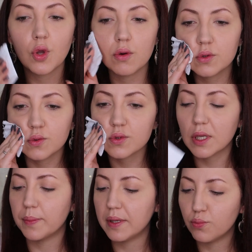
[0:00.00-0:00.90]

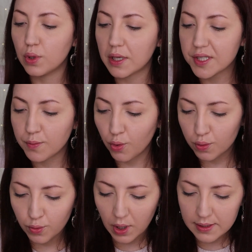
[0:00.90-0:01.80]
Gördüğünüz gibi bulaşma
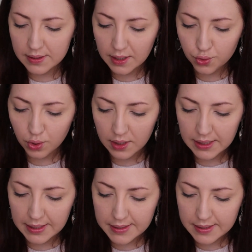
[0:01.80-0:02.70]
olmuyor. Hatta şu
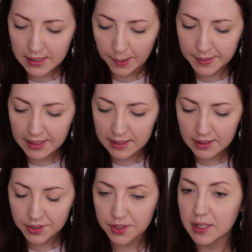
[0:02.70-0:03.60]
an iyice
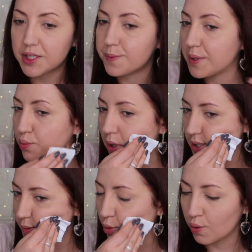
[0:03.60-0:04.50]
sabitlendiği için hiçbir
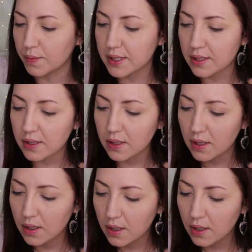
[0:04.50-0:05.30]
bulaşma olmadı.